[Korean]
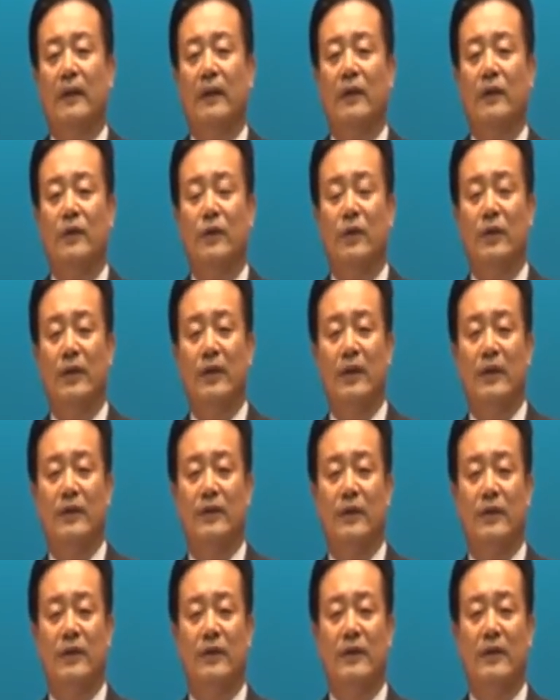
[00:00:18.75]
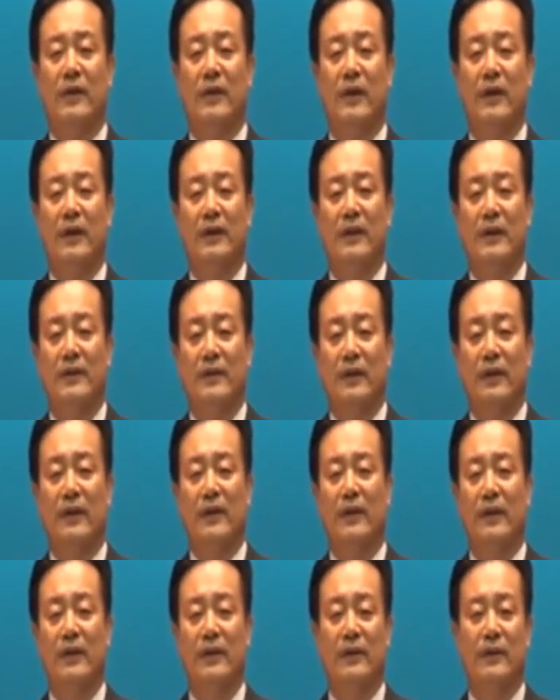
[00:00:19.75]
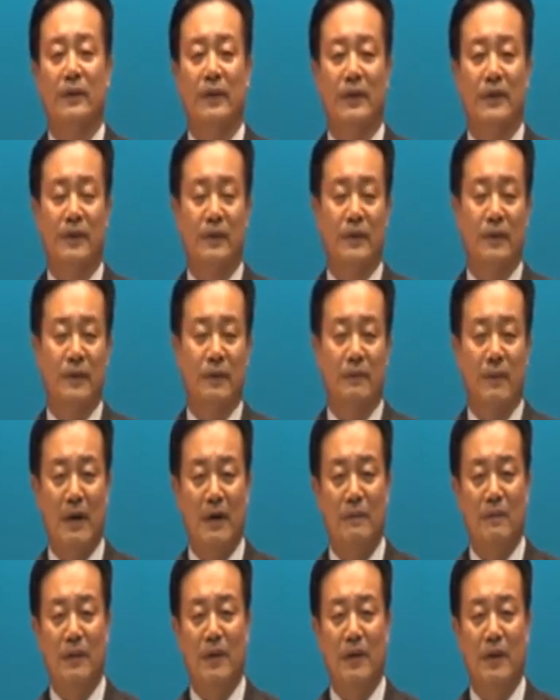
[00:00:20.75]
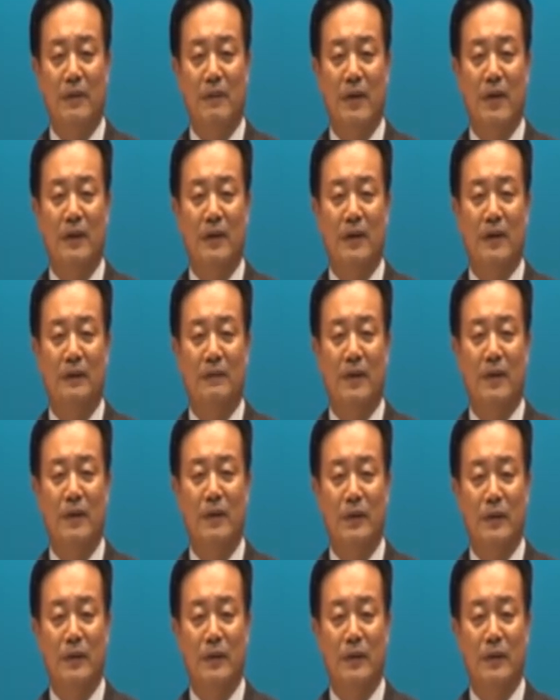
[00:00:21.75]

아, 속히 정상화가 돼서 우리 성도들이 마음껏 예배하는 날이 빨리